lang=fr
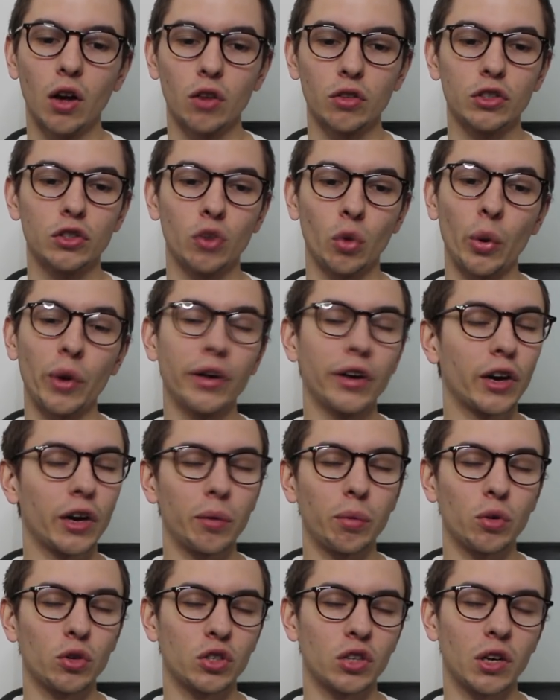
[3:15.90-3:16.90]
en disant ouais
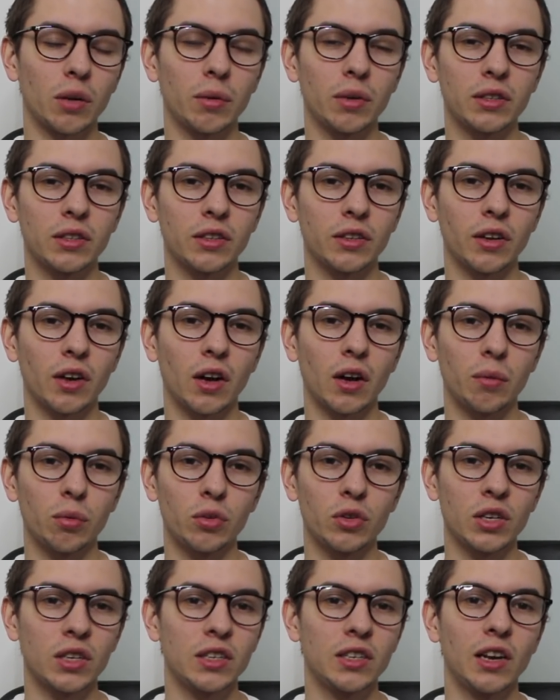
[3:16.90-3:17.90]
irréprochable etc pour
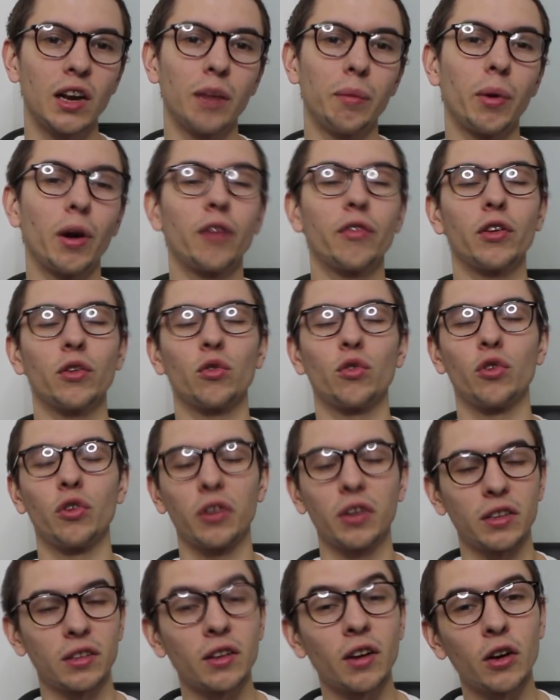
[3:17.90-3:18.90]
dire qu'ils allaient pas refaire de
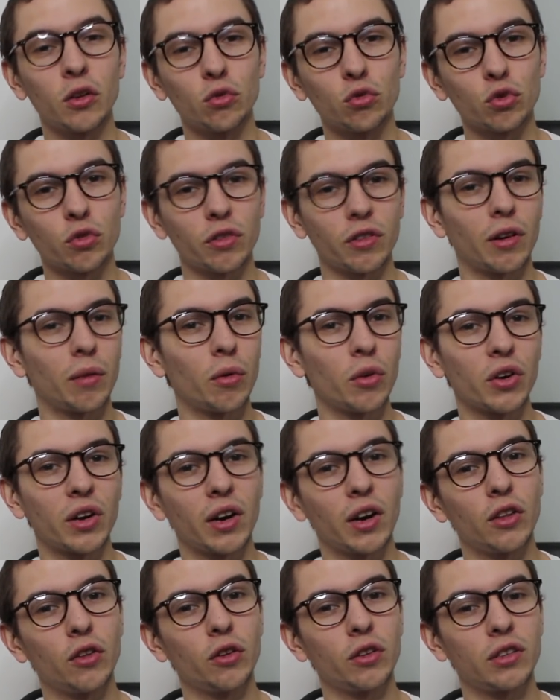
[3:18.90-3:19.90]
conneries etc donc je trouvais vraiment le
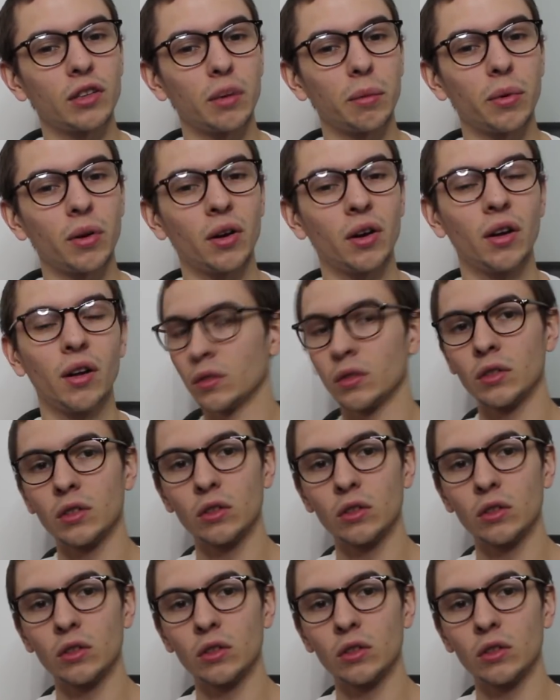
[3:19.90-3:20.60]
clin d'œil sympa